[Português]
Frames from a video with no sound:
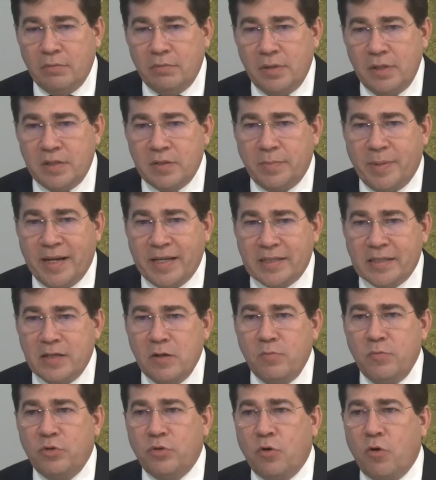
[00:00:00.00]
uma
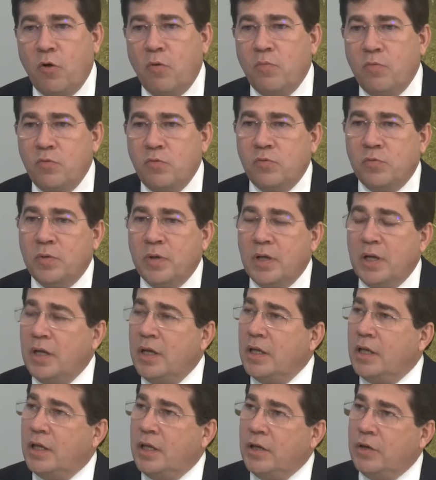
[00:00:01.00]
expressão muito comum
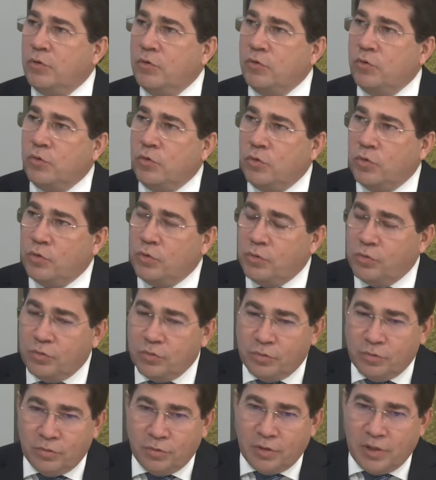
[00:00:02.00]
que, o,
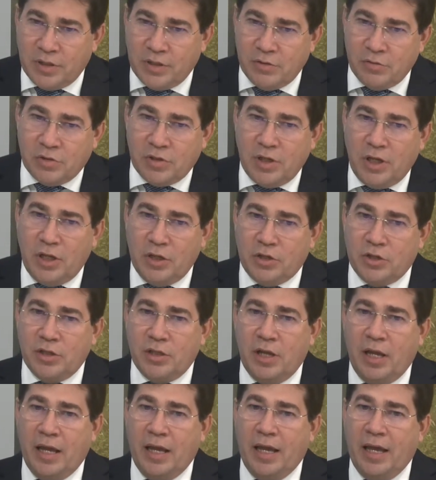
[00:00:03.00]
o que diz o seguinte:
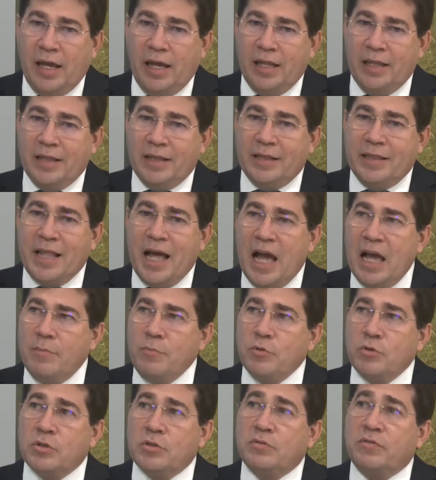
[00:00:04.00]
é,
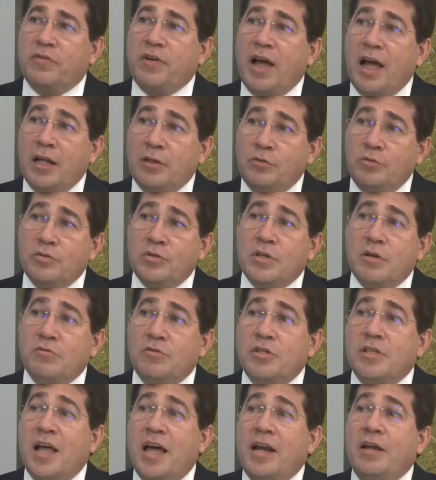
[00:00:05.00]
dai-me os fatos que eu
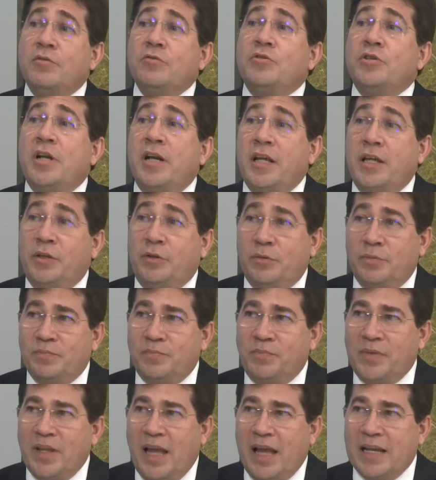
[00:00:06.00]
te darei o
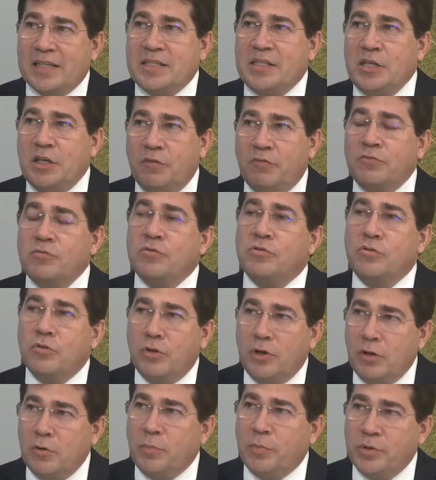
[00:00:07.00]
direito. É assim que
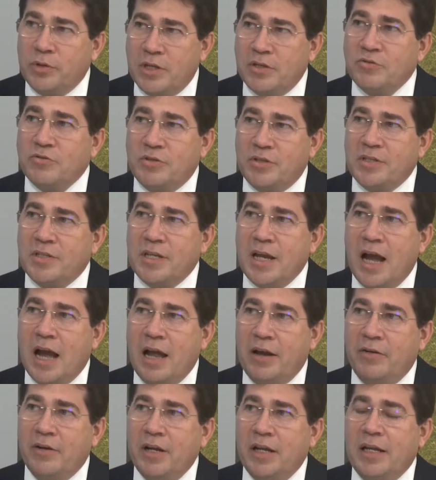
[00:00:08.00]
funciona o Poder
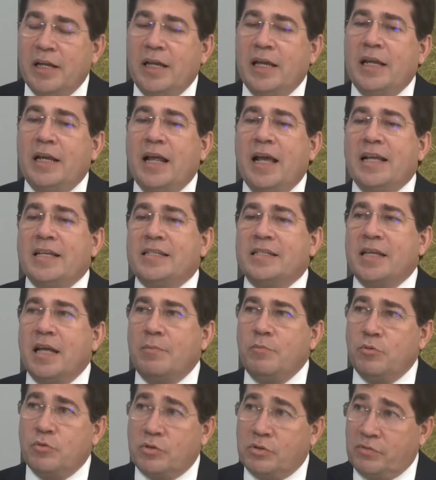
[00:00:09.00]
Judiciário. Ele
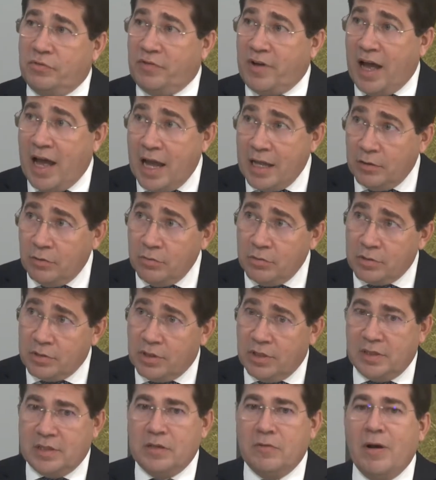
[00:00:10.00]
recebe os fatos
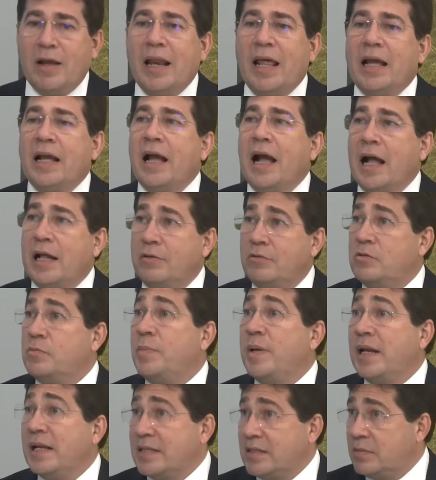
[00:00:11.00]
que são alegados
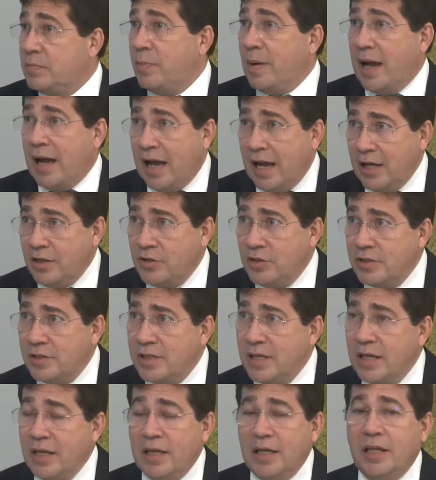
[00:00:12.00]
pelas
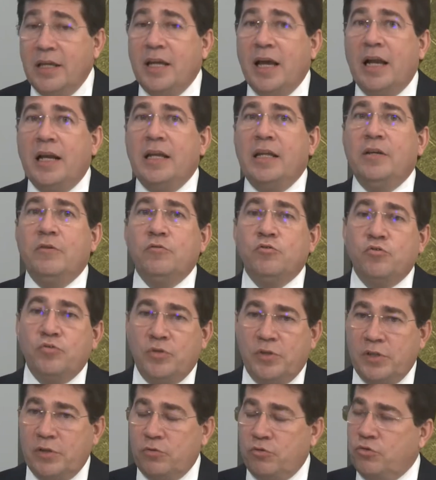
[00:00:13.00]
partes e ali o, ju
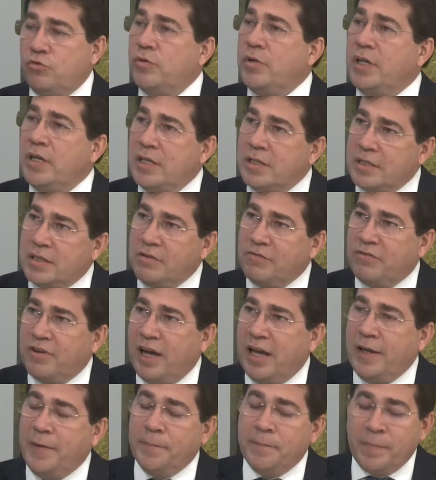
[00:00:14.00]
o juiz que
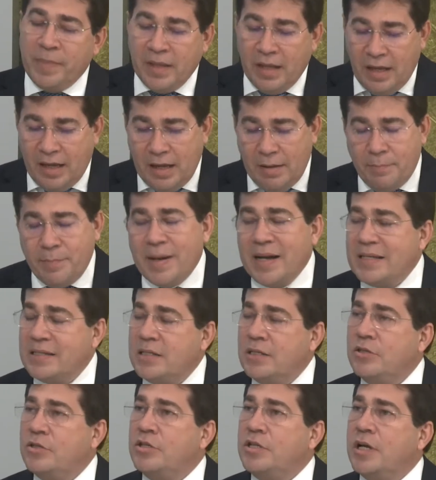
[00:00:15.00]
vai é,
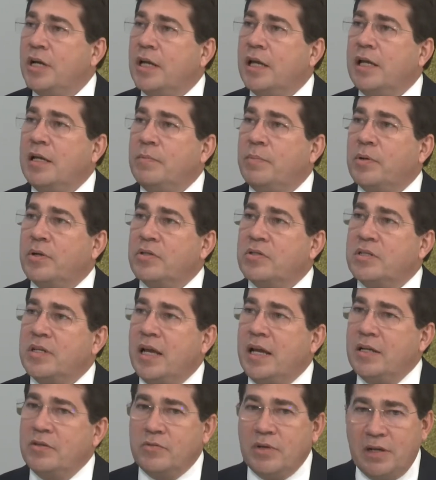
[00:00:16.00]
presidir aquele
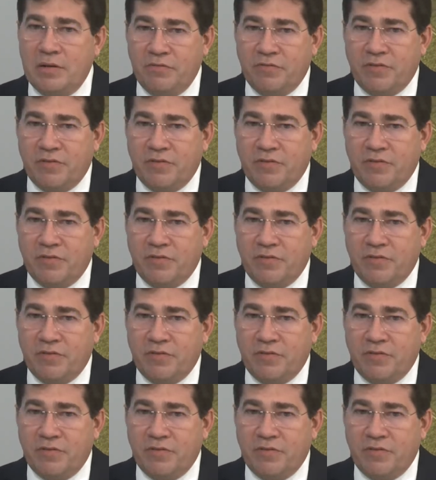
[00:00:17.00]
processo, ele